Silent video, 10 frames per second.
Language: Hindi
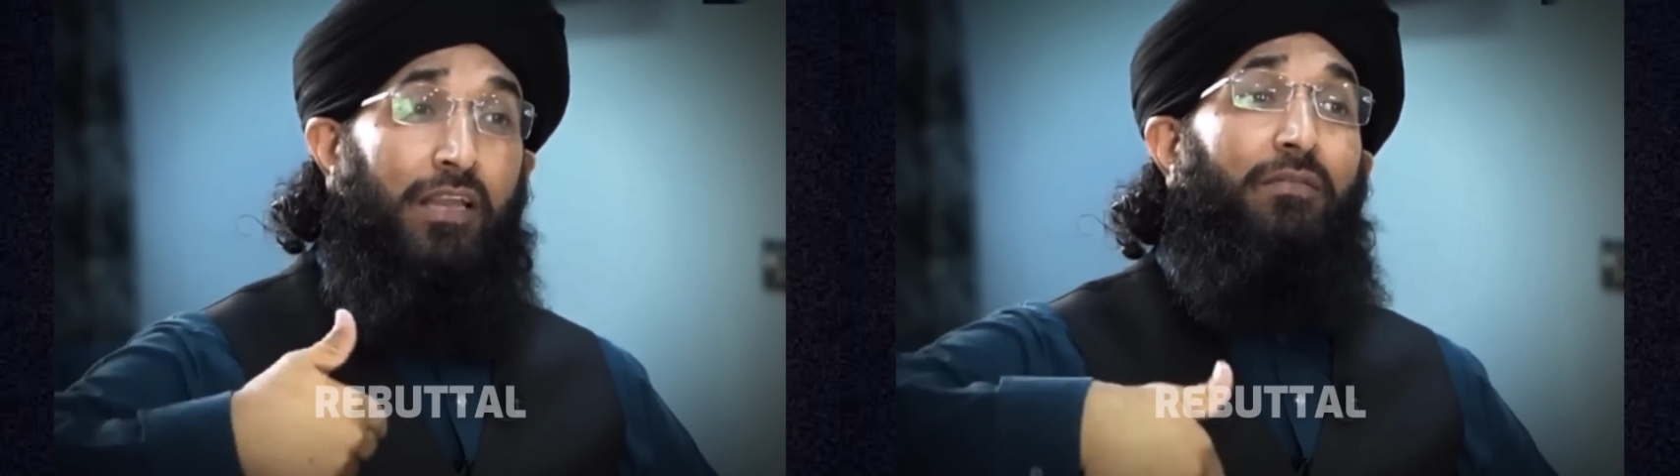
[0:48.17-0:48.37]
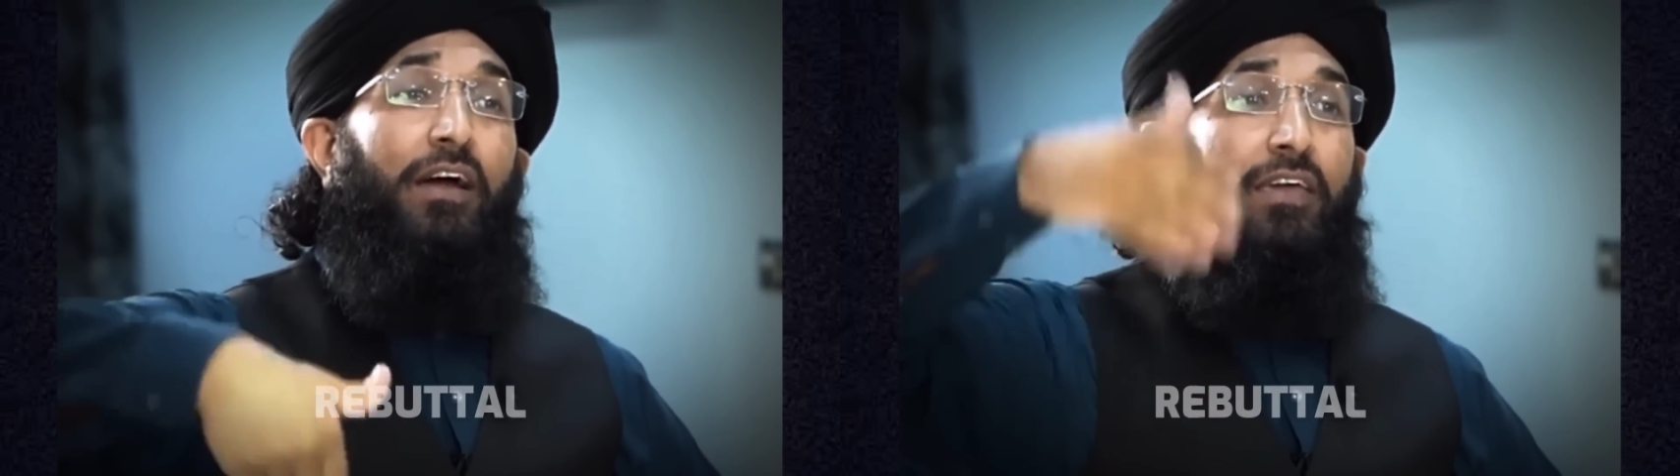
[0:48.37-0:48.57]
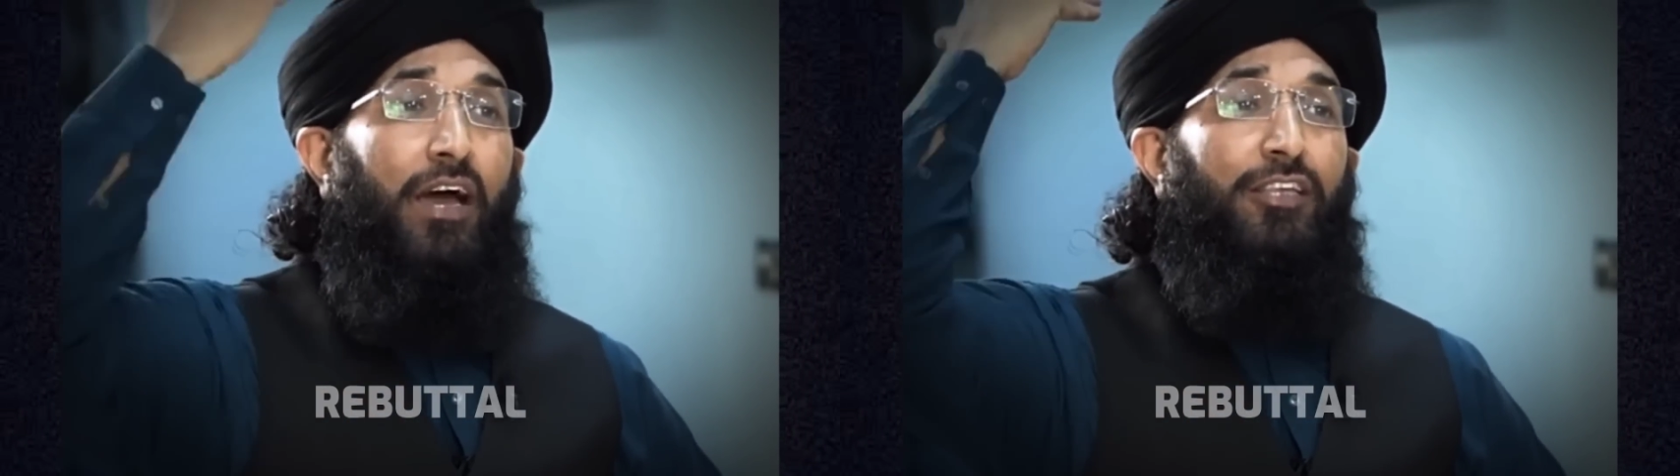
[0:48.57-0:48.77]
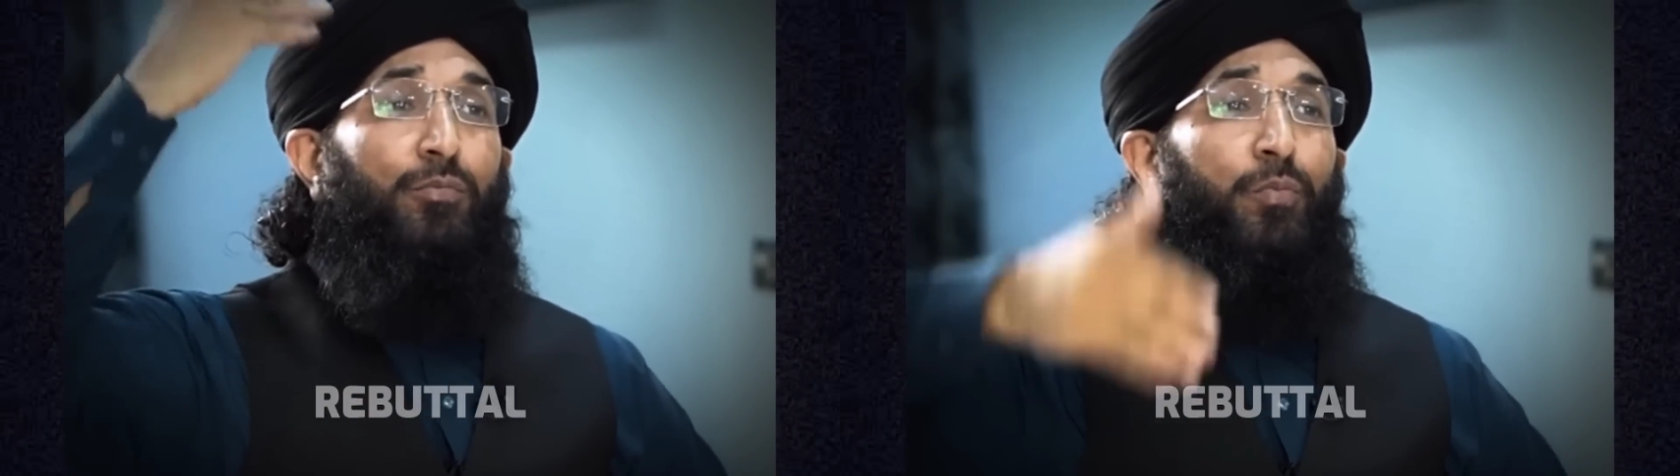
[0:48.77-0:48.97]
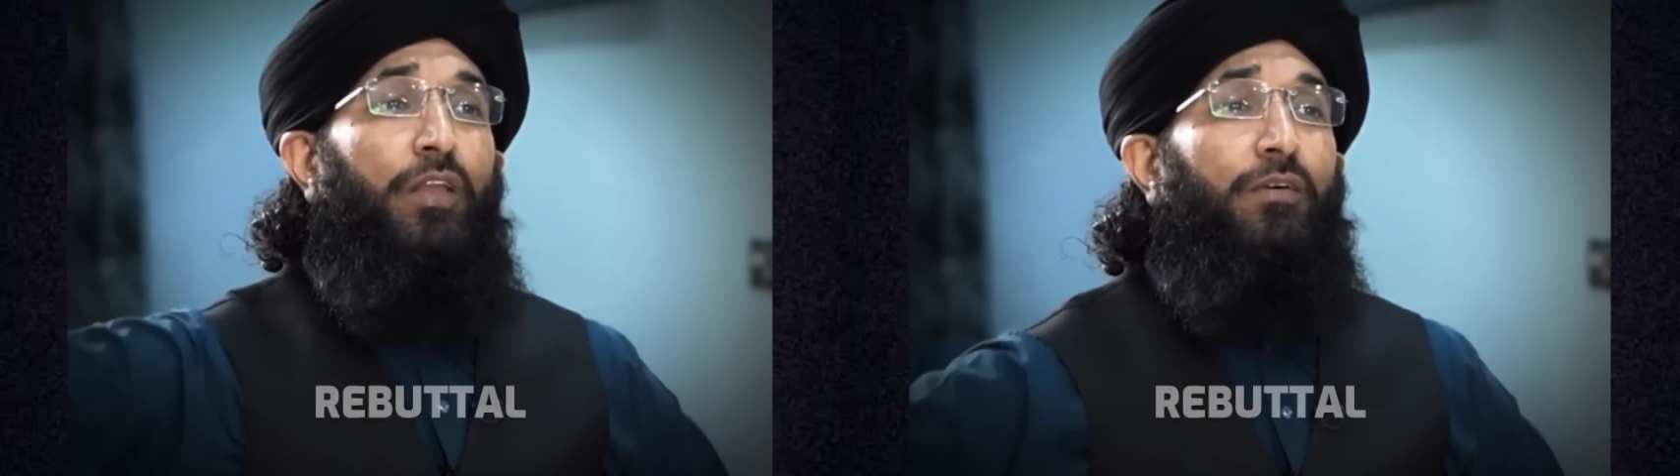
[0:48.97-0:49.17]
लिवाई
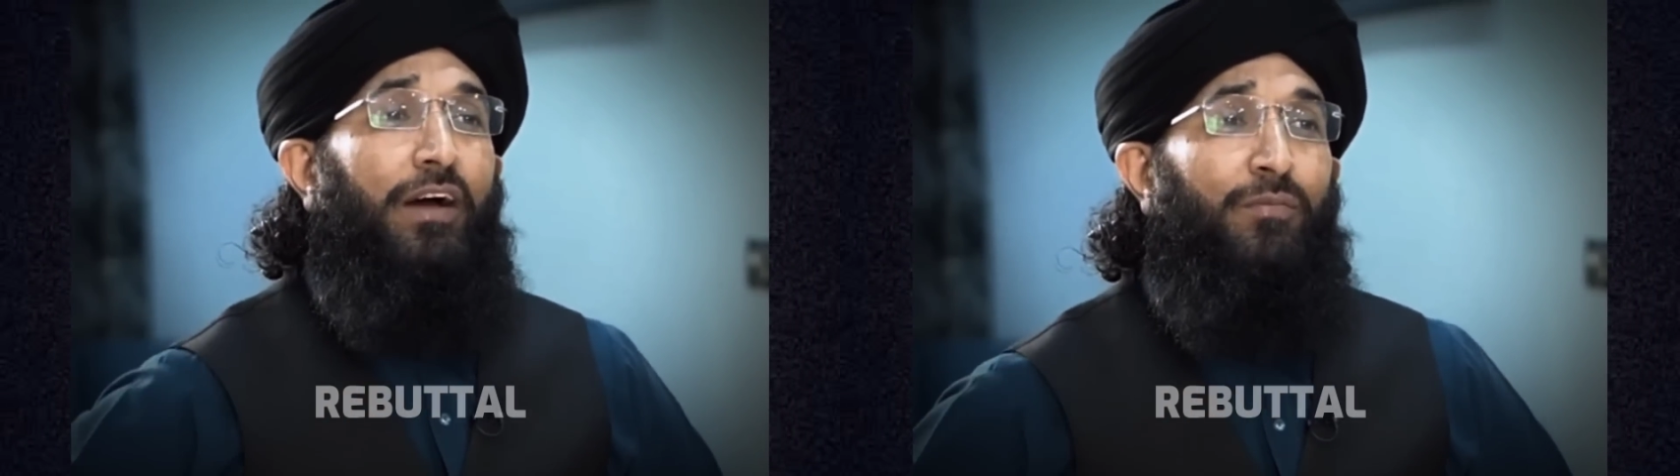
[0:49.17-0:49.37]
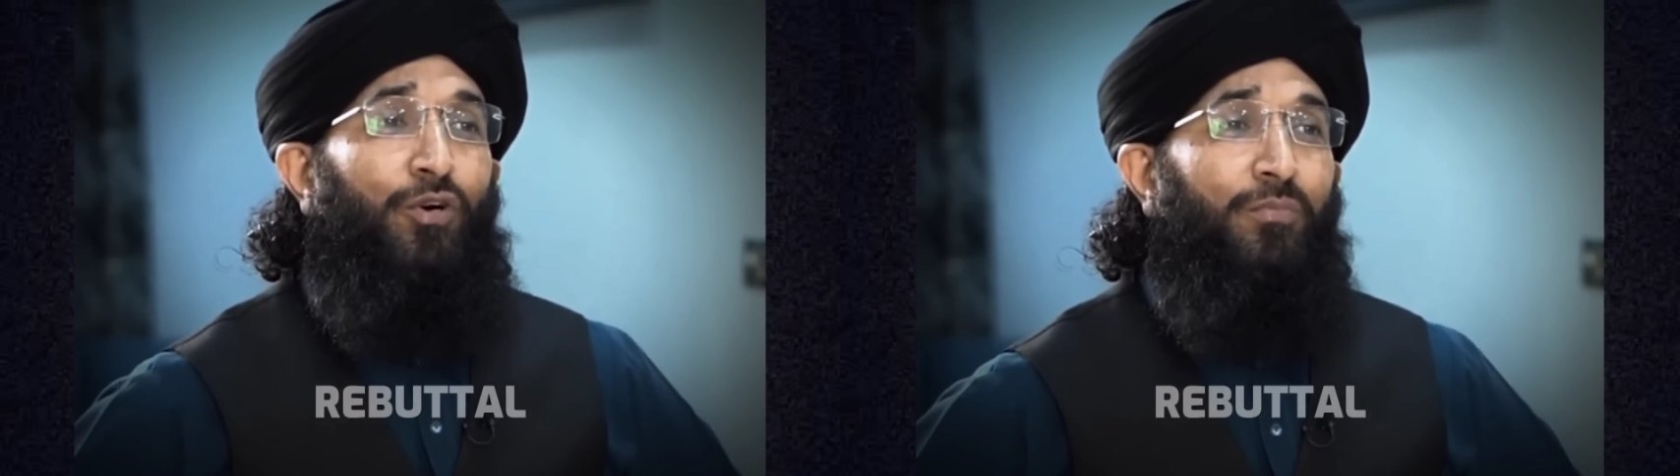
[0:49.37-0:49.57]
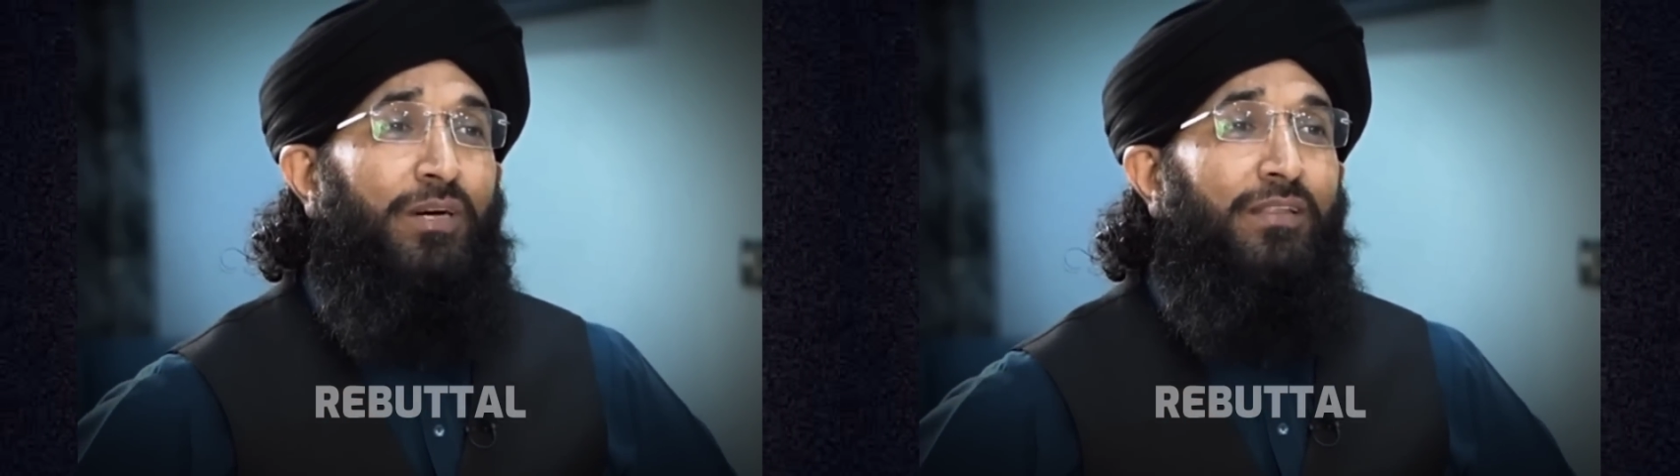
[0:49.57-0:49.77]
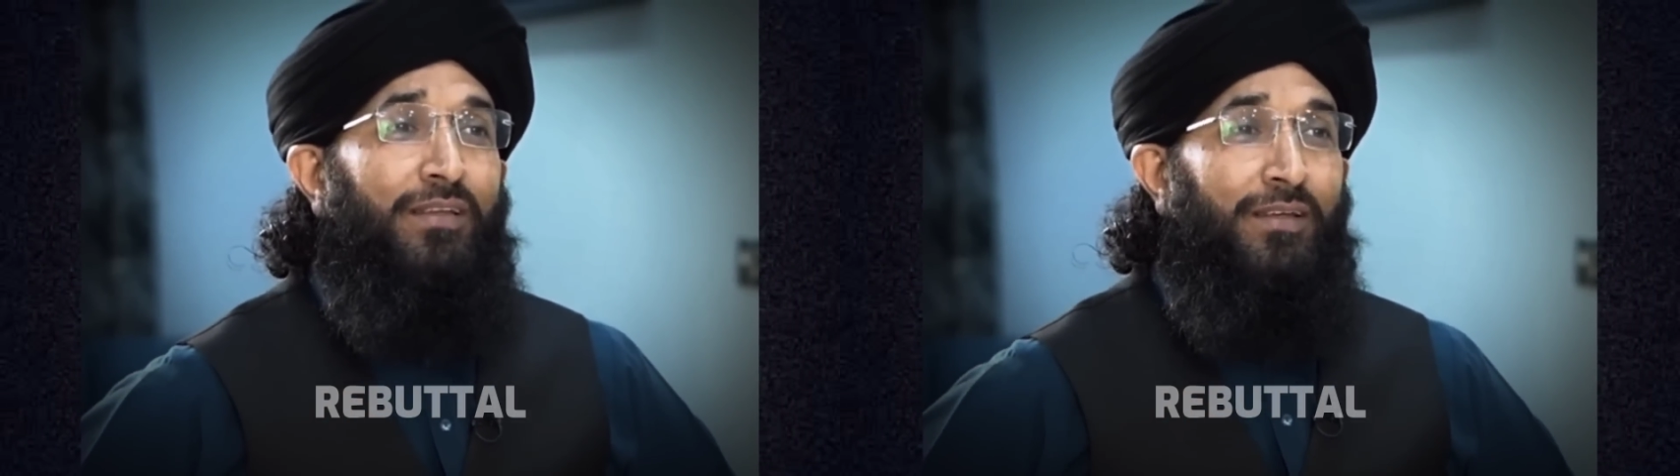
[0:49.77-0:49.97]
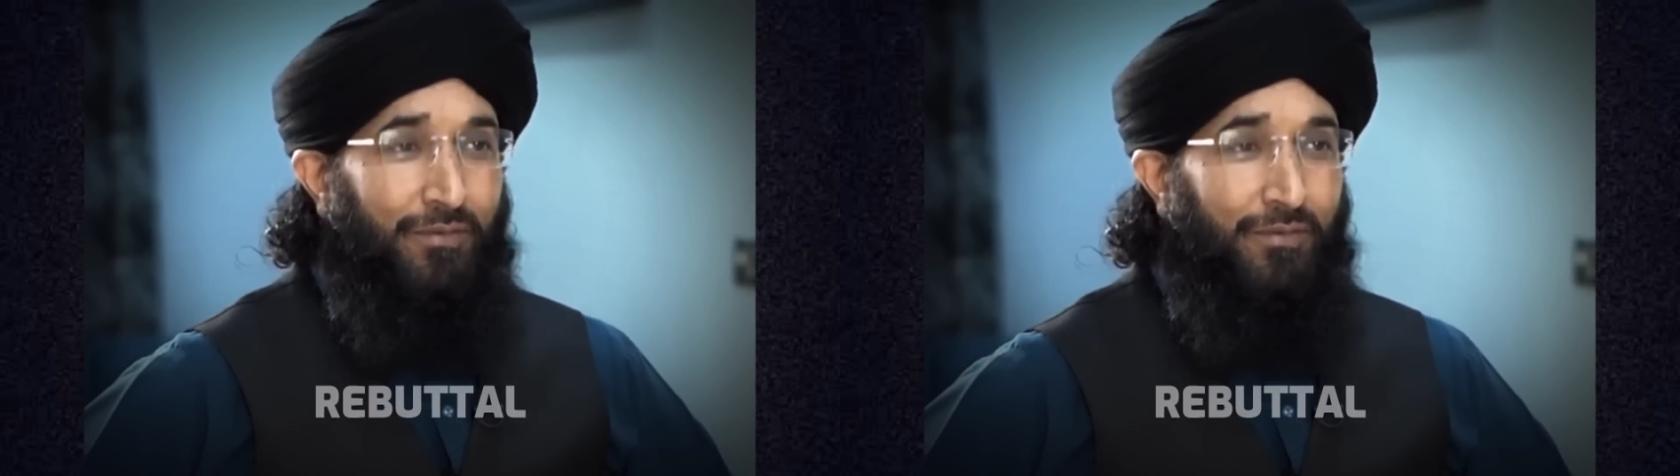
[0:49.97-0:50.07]
आजम मिन लिवाई मोहम्मद